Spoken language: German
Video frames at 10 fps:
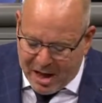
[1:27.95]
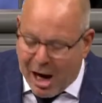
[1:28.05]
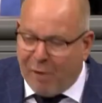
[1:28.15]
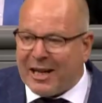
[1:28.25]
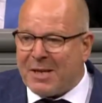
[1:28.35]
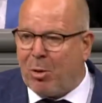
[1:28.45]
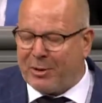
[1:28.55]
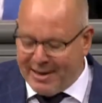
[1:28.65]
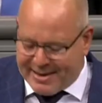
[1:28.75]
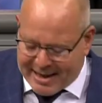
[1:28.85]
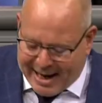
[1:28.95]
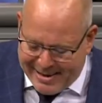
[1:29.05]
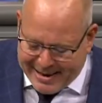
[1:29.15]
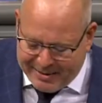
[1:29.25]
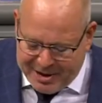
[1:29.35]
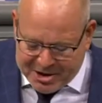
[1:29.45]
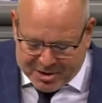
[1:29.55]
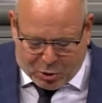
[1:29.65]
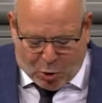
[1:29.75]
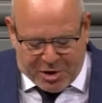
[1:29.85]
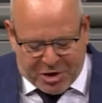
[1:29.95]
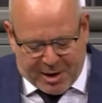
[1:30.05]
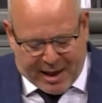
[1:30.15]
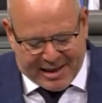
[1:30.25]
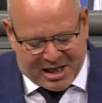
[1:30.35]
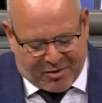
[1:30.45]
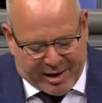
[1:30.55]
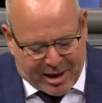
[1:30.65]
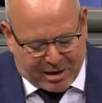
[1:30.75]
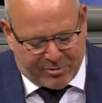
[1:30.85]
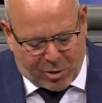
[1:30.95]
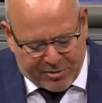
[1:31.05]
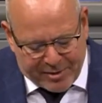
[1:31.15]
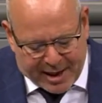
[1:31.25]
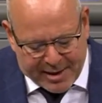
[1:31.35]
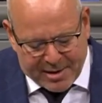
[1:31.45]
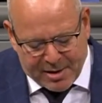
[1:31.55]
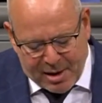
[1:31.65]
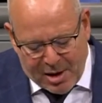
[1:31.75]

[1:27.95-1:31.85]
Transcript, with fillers: auf das Potenzial der Nichtdeutschen als Wähler geworfen hat,